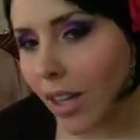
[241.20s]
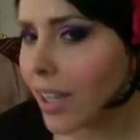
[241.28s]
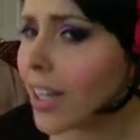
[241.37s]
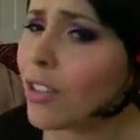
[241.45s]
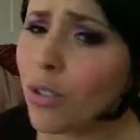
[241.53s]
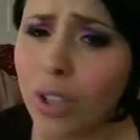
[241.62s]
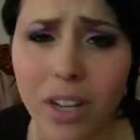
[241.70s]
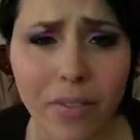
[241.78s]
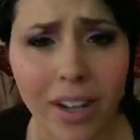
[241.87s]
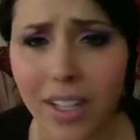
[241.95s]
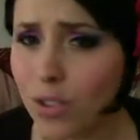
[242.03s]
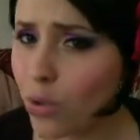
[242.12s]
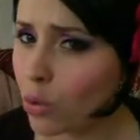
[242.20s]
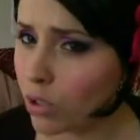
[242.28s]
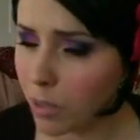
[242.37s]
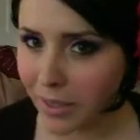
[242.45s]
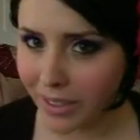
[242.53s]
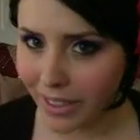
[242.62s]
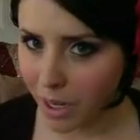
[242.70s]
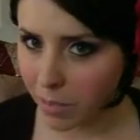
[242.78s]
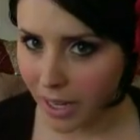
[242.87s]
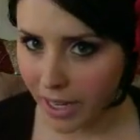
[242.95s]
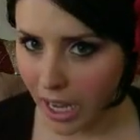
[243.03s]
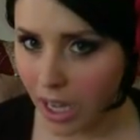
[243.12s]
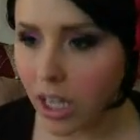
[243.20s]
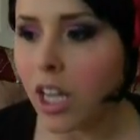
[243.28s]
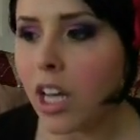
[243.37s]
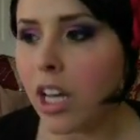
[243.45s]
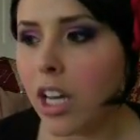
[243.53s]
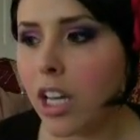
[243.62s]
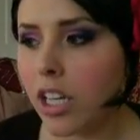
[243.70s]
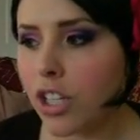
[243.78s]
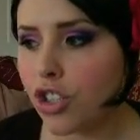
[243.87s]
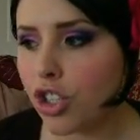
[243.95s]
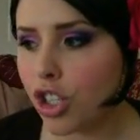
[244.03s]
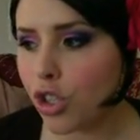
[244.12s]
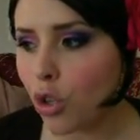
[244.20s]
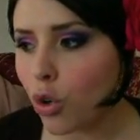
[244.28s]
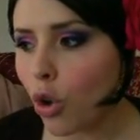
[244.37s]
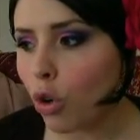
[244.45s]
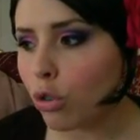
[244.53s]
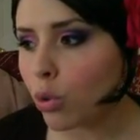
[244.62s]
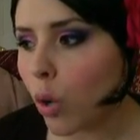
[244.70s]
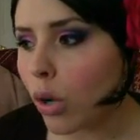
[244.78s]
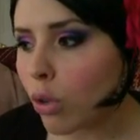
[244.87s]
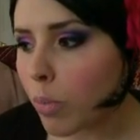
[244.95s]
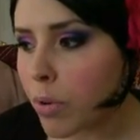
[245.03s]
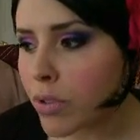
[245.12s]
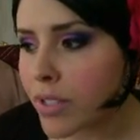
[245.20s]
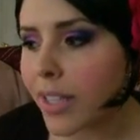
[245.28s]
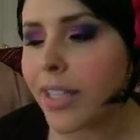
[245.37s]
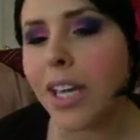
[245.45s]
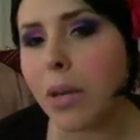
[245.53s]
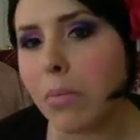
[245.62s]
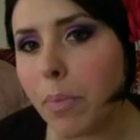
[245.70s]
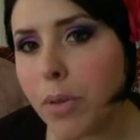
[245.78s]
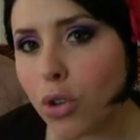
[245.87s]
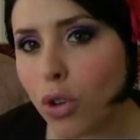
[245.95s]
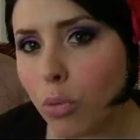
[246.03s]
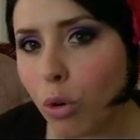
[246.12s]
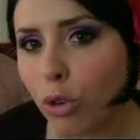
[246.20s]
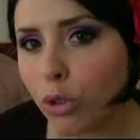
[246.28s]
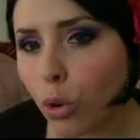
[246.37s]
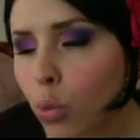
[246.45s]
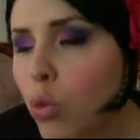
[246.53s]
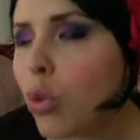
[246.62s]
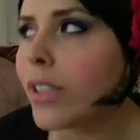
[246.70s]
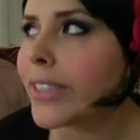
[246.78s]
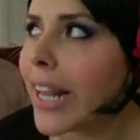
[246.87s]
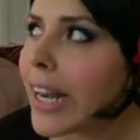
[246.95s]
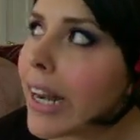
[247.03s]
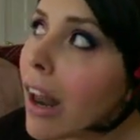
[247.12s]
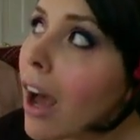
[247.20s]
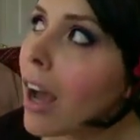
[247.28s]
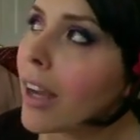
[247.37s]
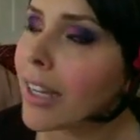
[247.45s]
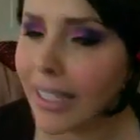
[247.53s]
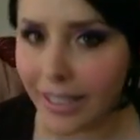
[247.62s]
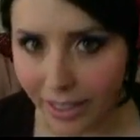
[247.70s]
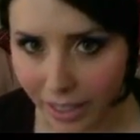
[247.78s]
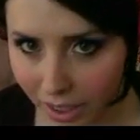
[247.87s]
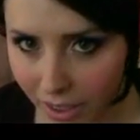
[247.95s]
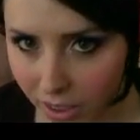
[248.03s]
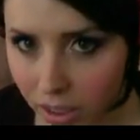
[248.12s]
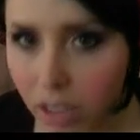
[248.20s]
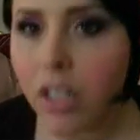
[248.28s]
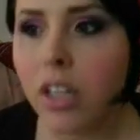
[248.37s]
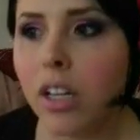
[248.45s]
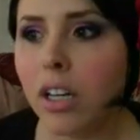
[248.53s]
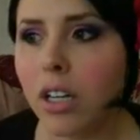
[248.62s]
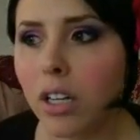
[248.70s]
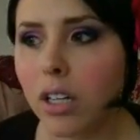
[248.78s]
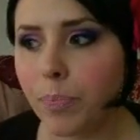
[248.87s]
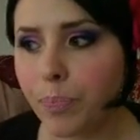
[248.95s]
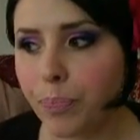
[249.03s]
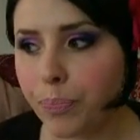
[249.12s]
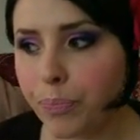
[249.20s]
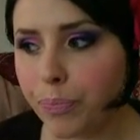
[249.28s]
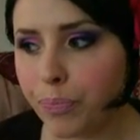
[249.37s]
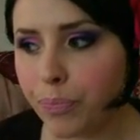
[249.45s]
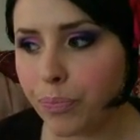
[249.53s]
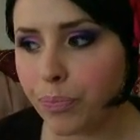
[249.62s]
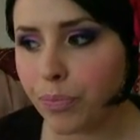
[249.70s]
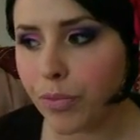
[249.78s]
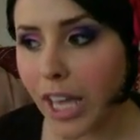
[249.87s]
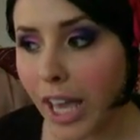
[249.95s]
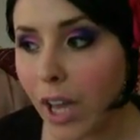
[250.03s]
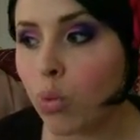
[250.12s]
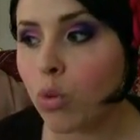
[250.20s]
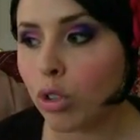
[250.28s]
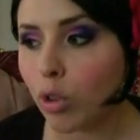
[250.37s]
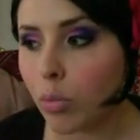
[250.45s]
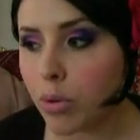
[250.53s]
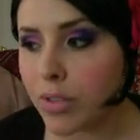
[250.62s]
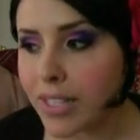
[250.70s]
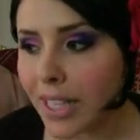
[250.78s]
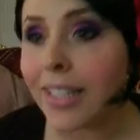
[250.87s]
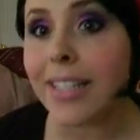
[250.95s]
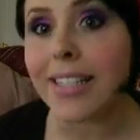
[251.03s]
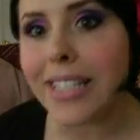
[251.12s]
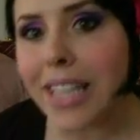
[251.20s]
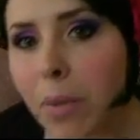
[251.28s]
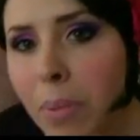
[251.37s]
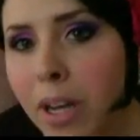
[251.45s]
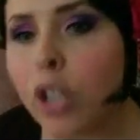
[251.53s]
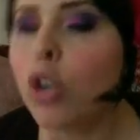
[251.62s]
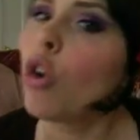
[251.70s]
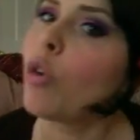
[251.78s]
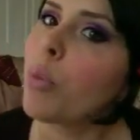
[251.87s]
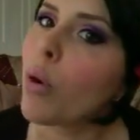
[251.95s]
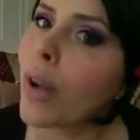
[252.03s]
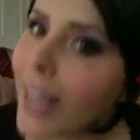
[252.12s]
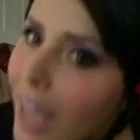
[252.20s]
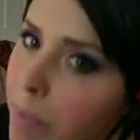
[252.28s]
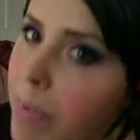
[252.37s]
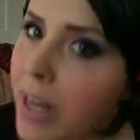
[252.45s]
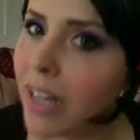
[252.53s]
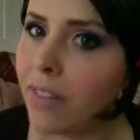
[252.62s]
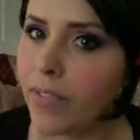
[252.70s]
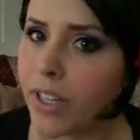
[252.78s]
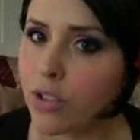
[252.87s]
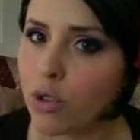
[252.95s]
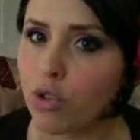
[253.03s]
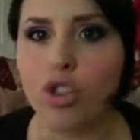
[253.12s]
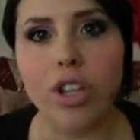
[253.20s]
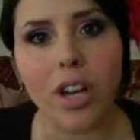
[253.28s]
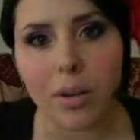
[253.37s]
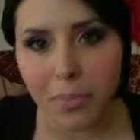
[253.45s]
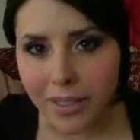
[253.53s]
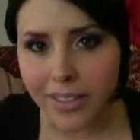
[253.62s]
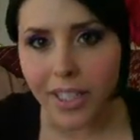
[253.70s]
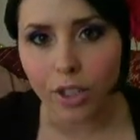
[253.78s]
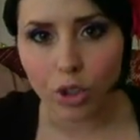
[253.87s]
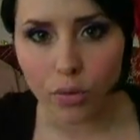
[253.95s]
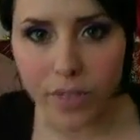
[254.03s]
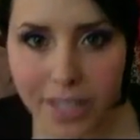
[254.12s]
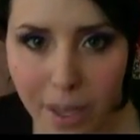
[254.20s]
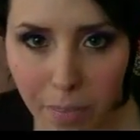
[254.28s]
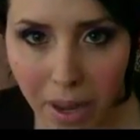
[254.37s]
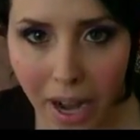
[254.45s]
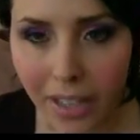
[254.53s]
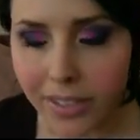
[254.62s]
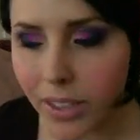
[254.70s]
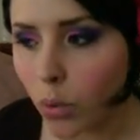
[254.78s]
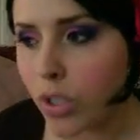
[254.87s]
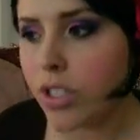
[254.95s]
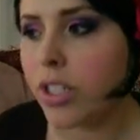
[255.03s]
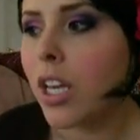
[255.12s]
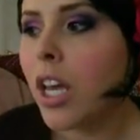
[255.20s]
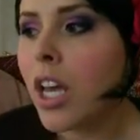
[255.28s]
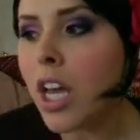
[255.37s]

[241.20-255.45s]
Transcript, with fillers: credo che ne valga assolutamente la pena. Eh, okay. Ci sono due auto abbronzanti che a me piacciono molto, uno è della Clinique, um, che è un auto abbronzante sia per il corpo che per il viso, generalmente li trovi separati, Questi,